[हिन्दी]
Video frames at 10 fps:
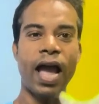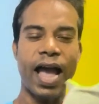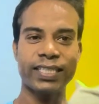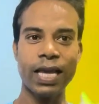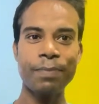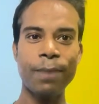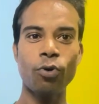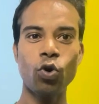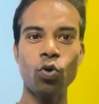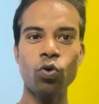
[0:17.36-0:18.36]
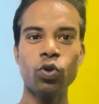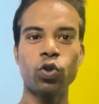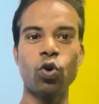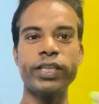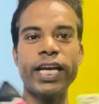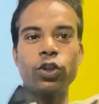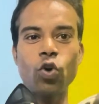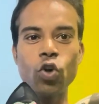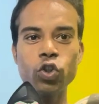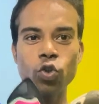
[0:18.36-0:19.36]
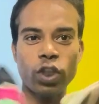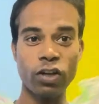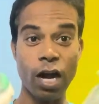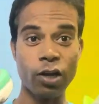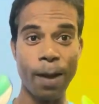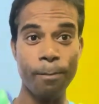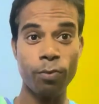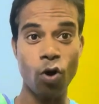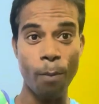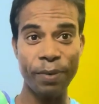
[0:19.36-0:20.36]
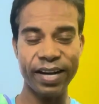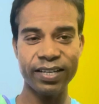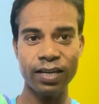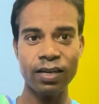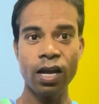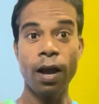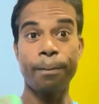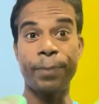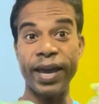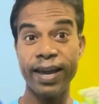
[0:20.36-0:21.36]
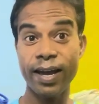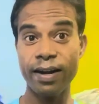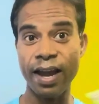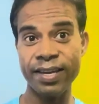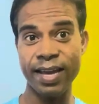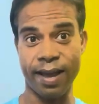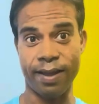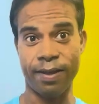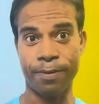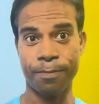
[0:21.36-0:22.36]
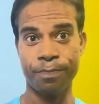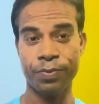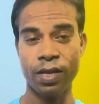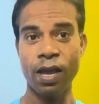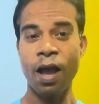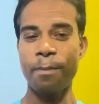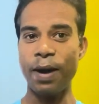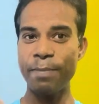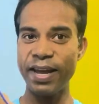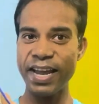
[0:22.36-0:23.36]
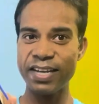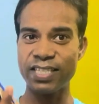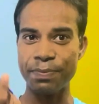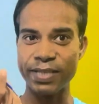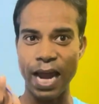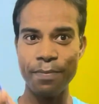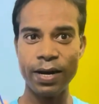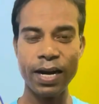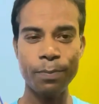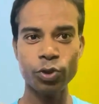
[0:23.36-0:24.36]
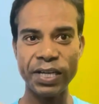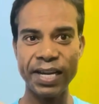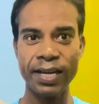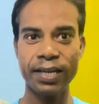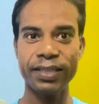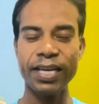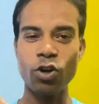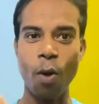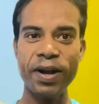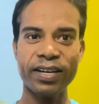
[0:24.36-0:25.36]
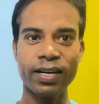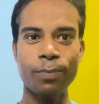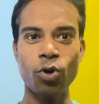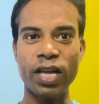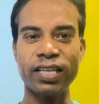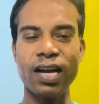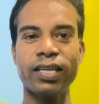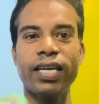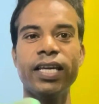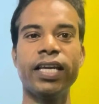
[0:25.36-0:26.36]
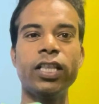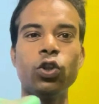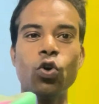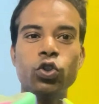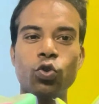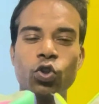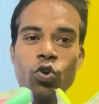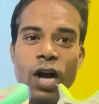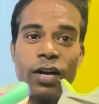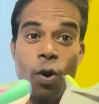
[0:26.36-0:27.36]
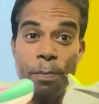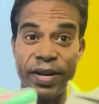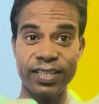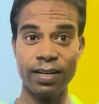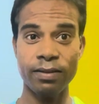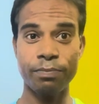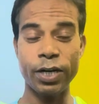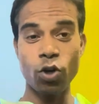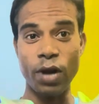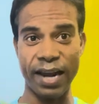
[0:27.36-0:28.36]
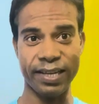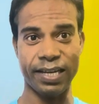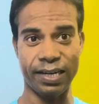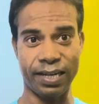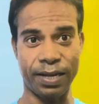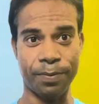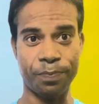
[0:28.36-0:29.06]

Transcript: ऐसे मैं बोलूं तो ये दोनों जूतों का कंपैरिजन फेयर नहीं है पर मेरे एक सब्सक्राइबर ने मुझे ये कमेंट करके बोला था कि इन दो जूतों का कंपैरिजन वीडियो लाने के लिए